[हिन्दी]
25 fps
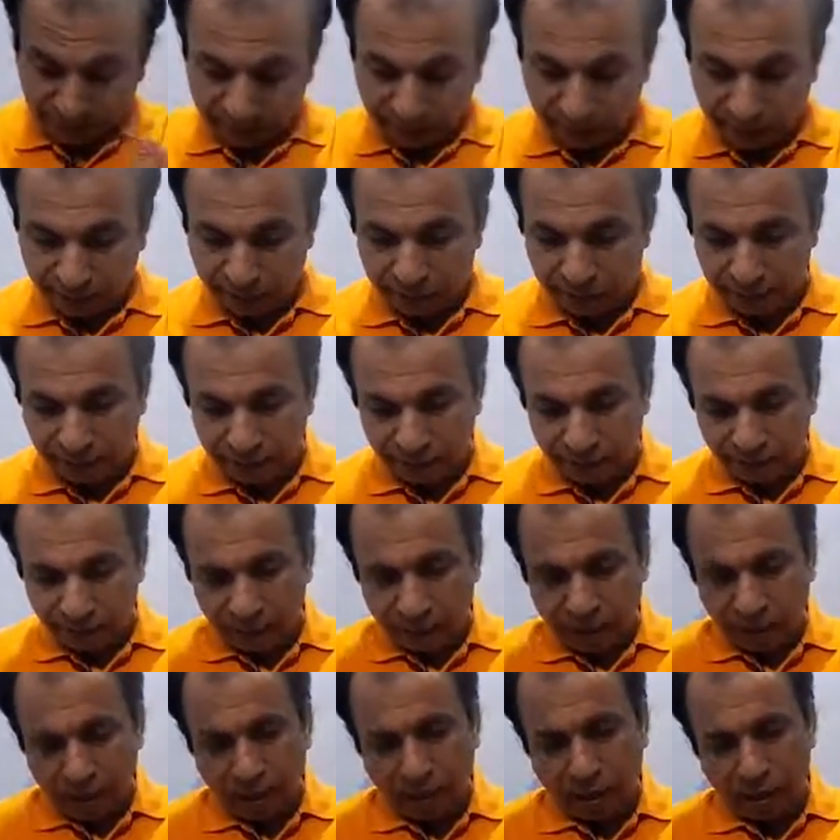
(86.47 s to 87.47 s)
है
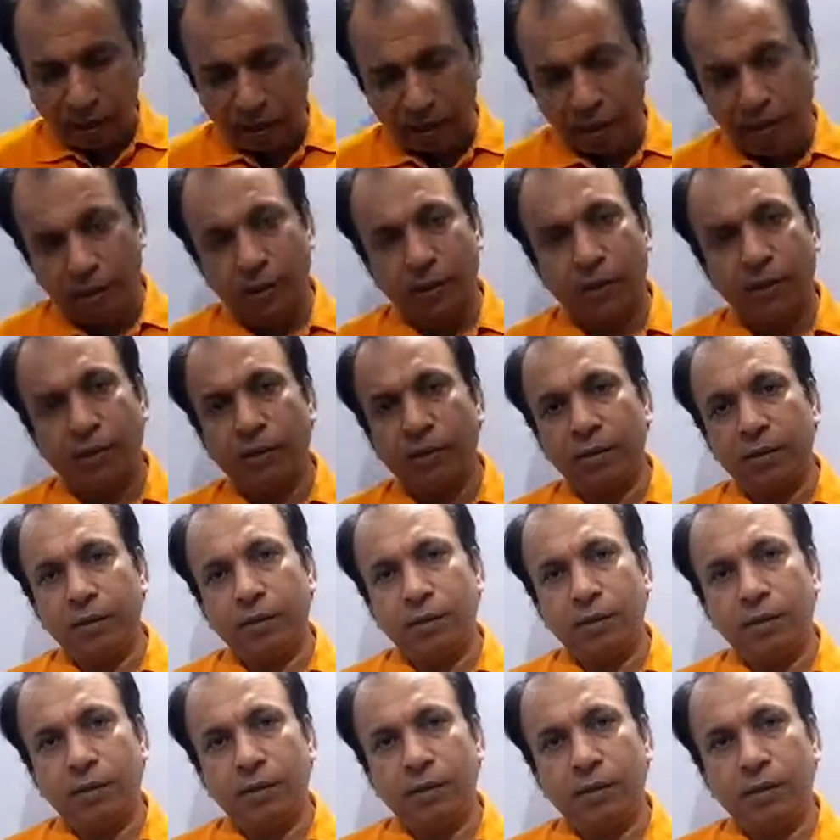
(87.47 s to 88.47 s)
अगर
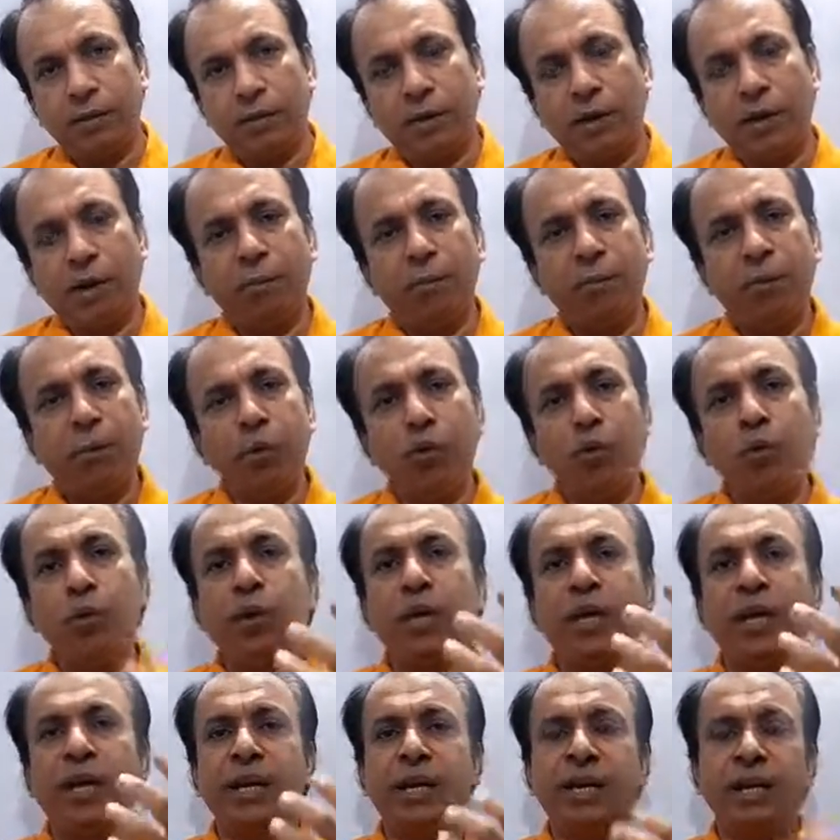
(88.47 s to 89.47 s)
हम यूं
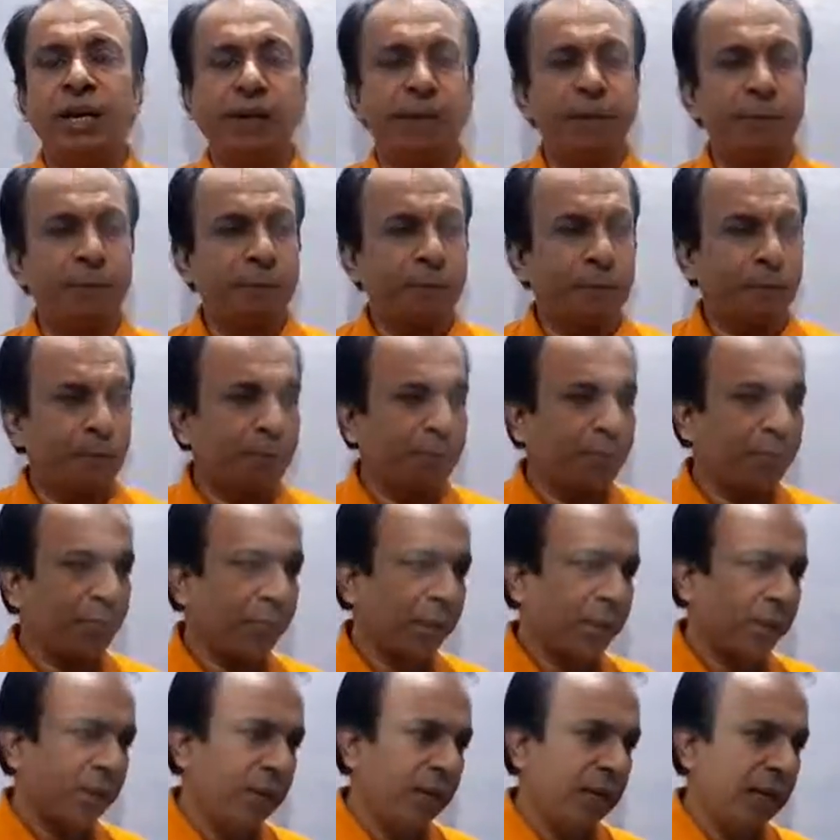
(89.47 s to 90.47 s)
कहें
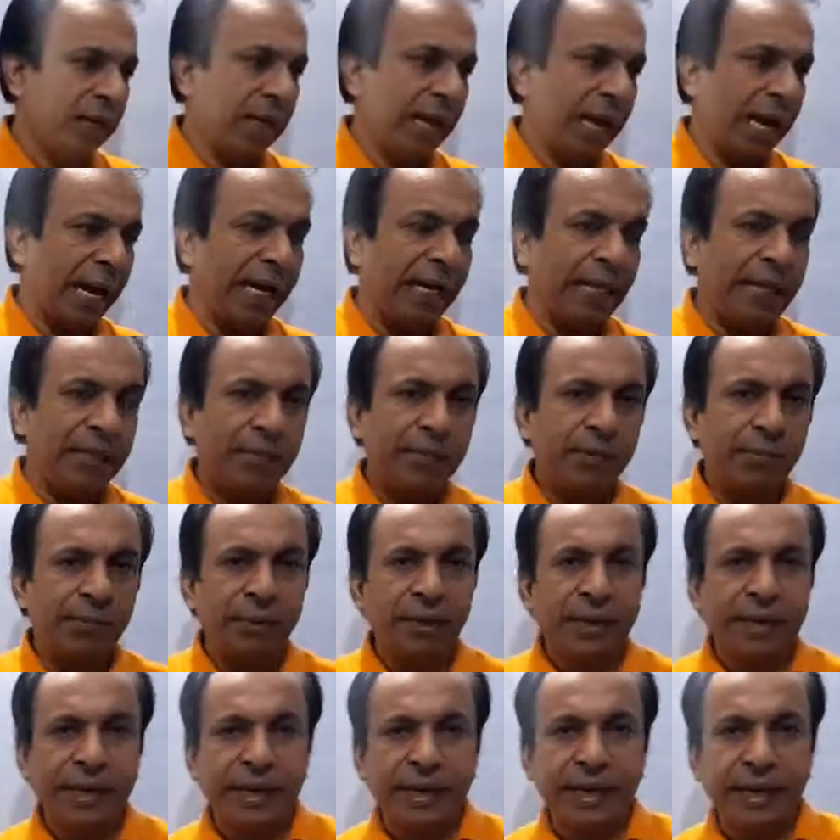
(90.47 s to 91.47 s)
कि लाइट जब
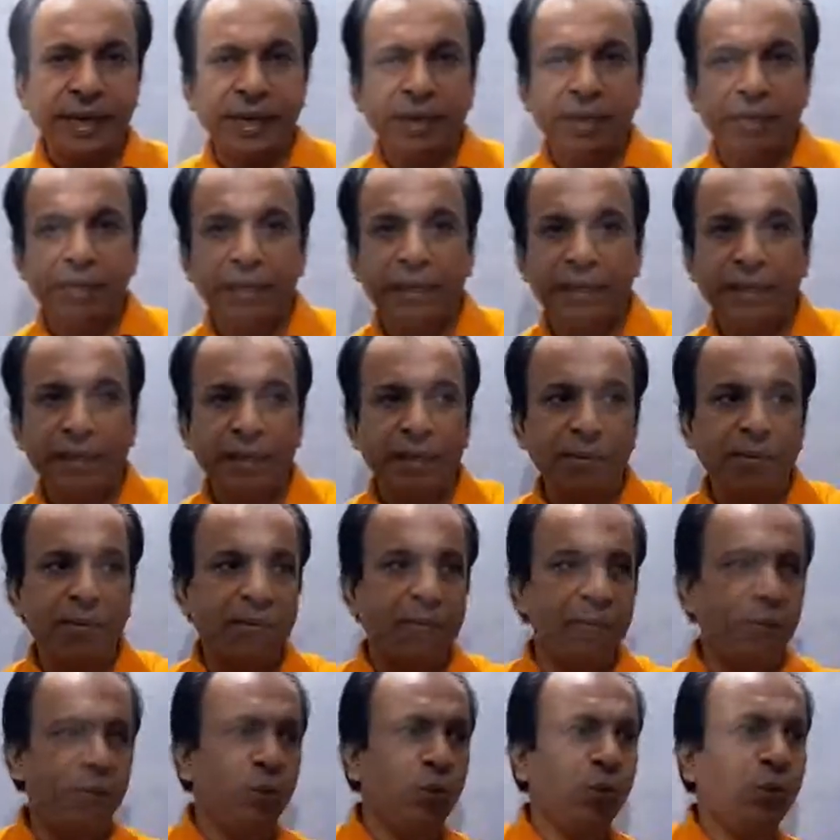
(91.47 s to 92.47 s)
एक मीडियम
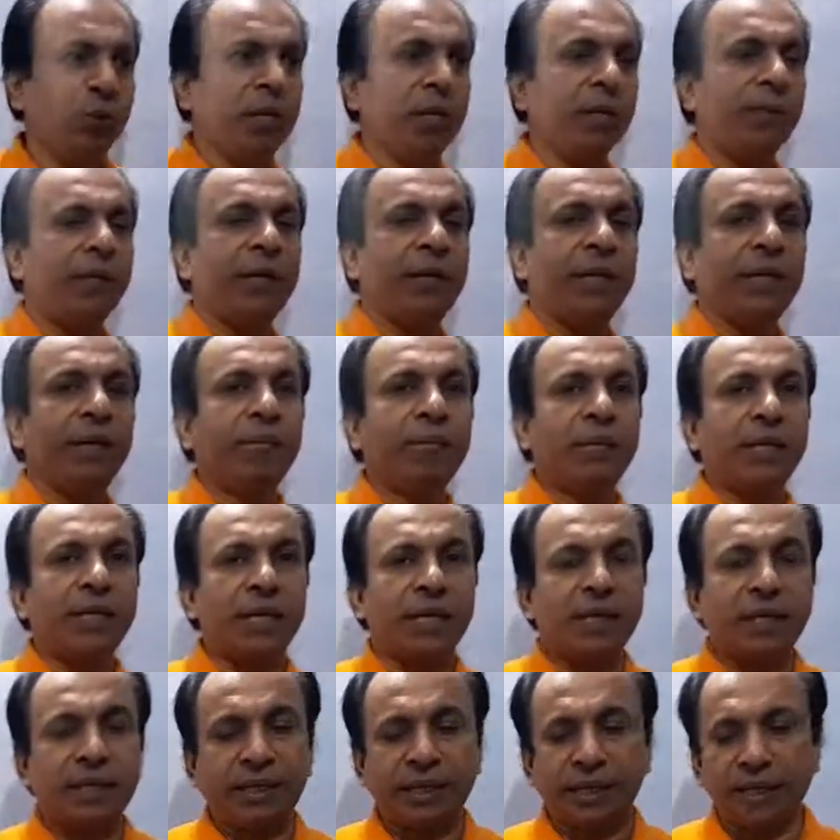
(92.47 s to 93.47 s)
से दूसरे मीडियम में
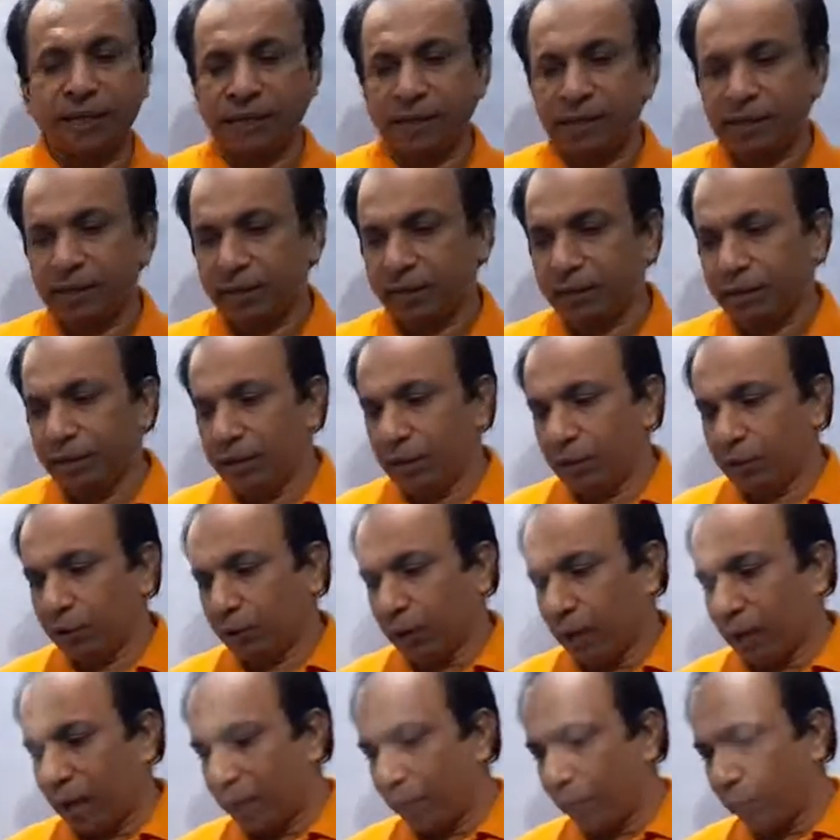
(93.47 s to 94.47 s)
जाती है
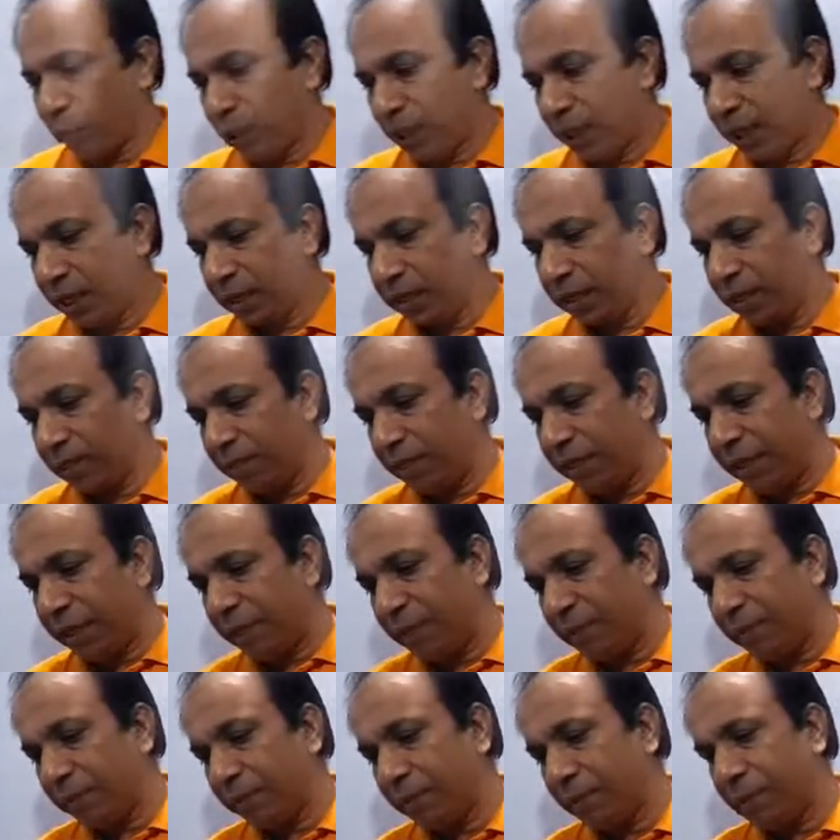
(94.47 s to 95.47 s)
तो आप बोलेंगे सर
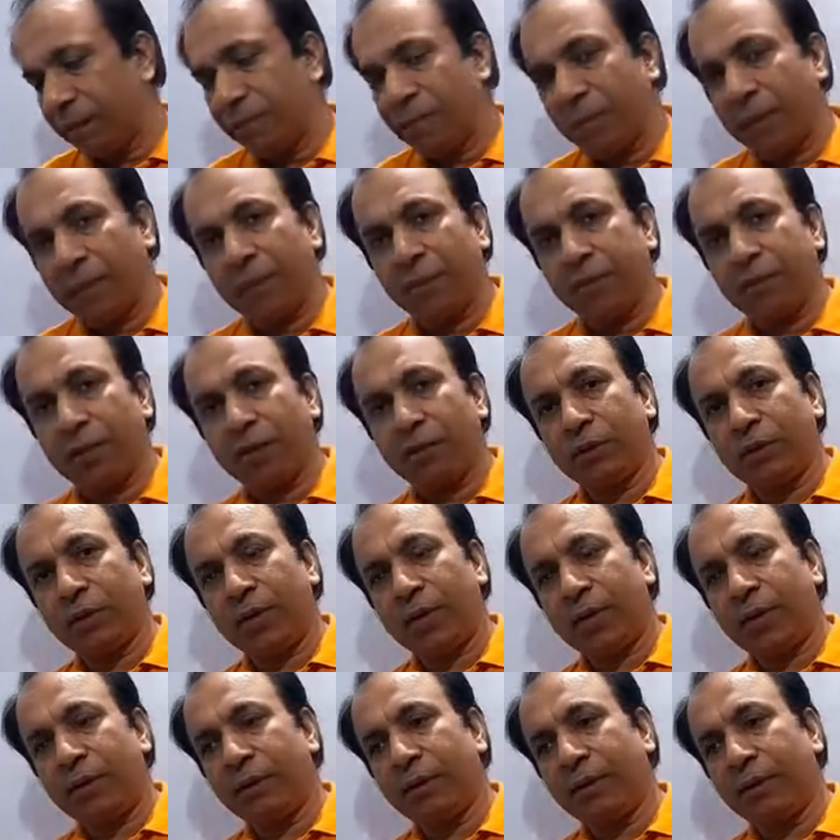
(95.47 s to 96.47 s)
मीडियम का मतलब क्या होता
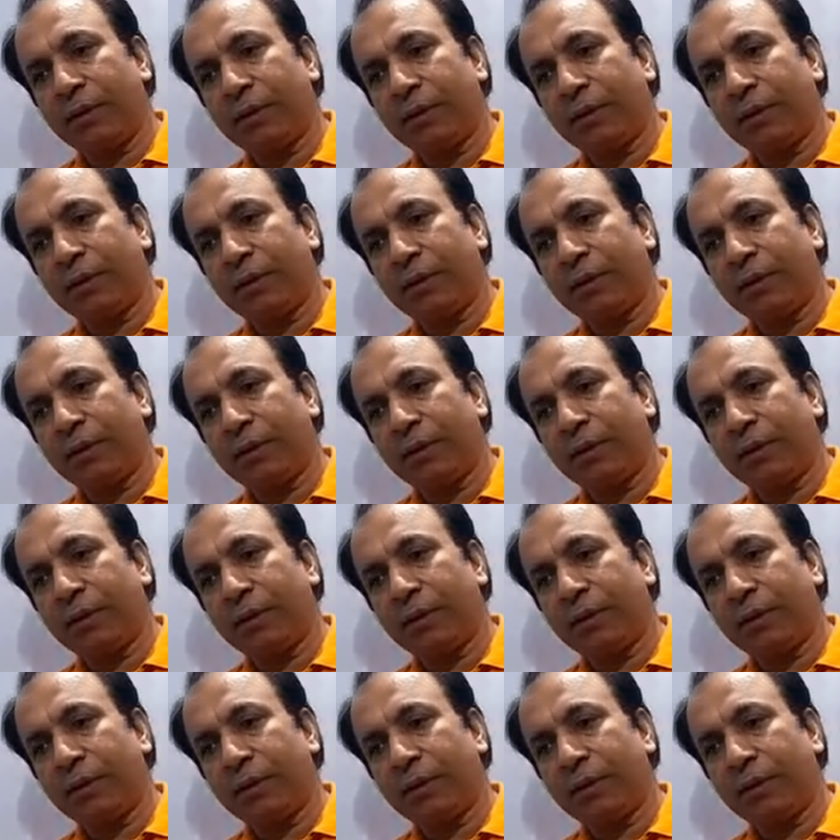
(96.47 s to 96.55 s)
है